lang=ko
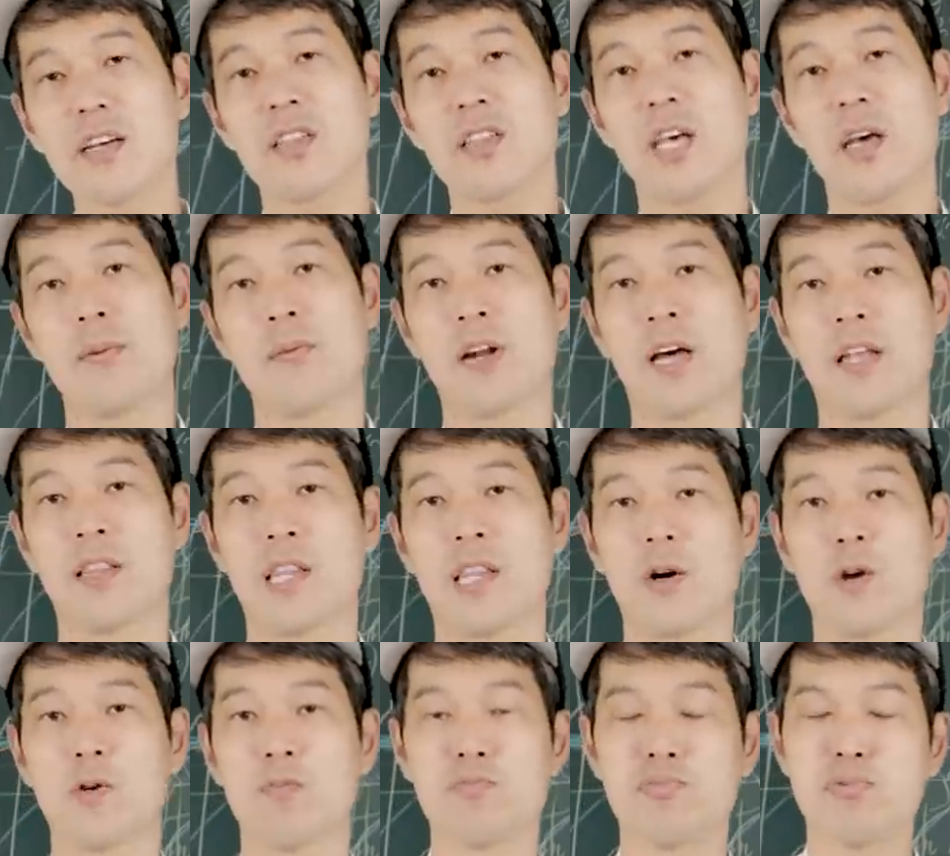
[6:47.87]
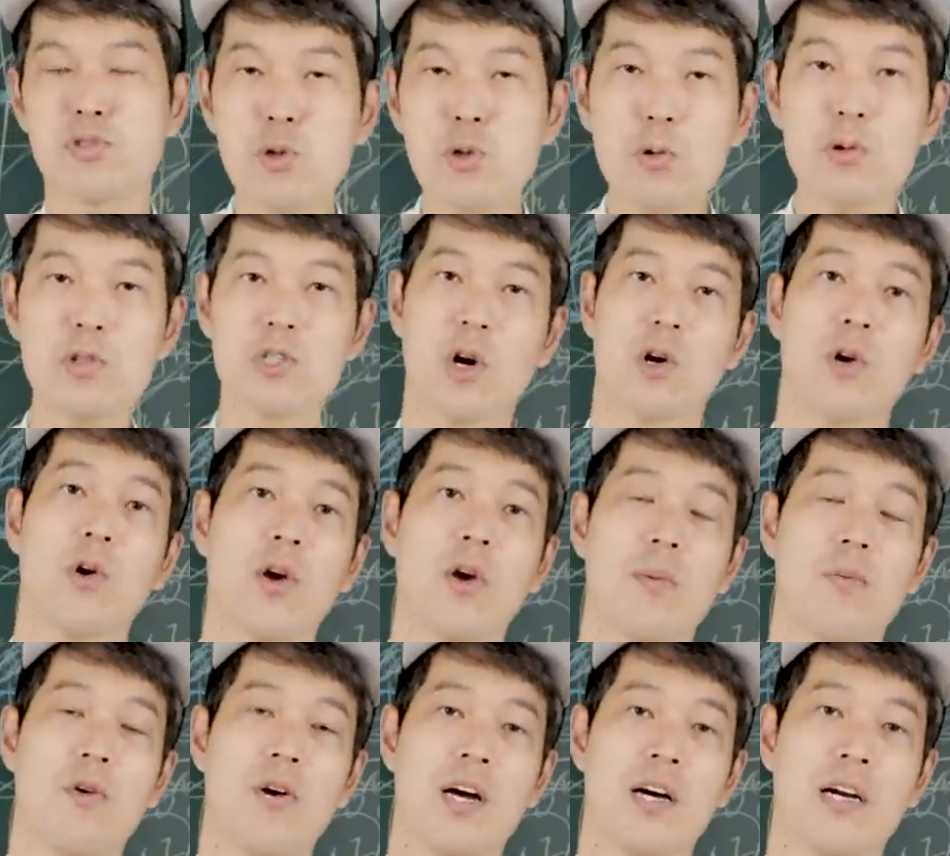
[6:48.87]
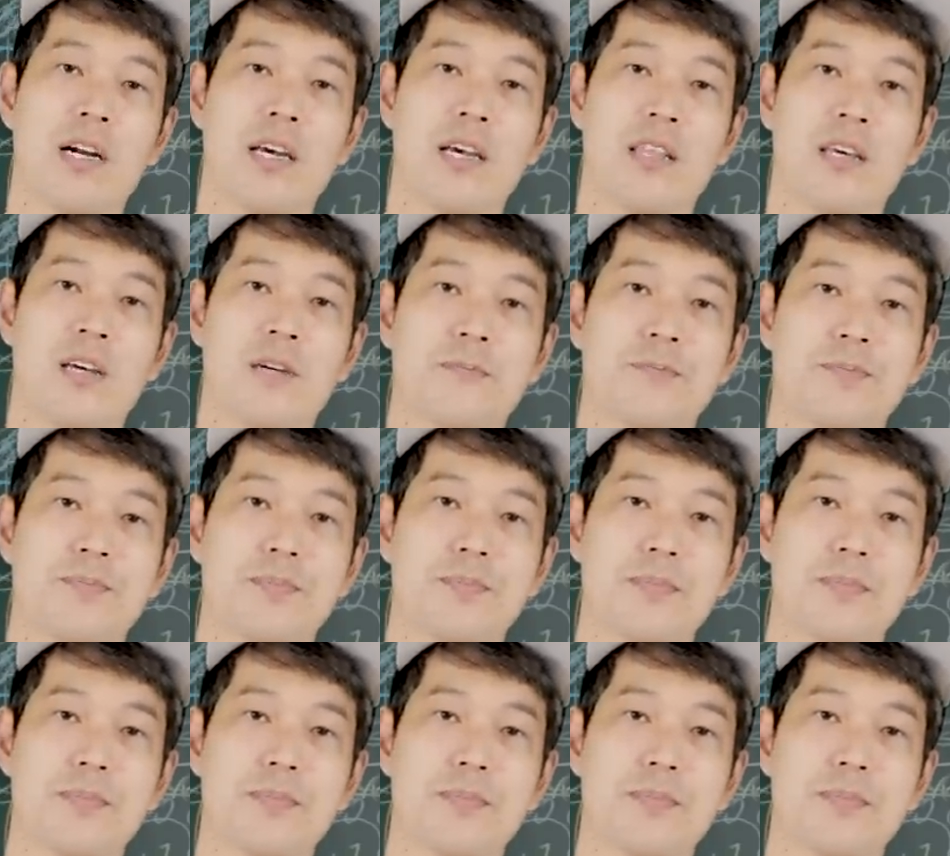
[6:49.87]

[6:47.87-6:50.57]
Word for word: 끝내면 안 되고 무조건 적용해 보려 그래야 돼요.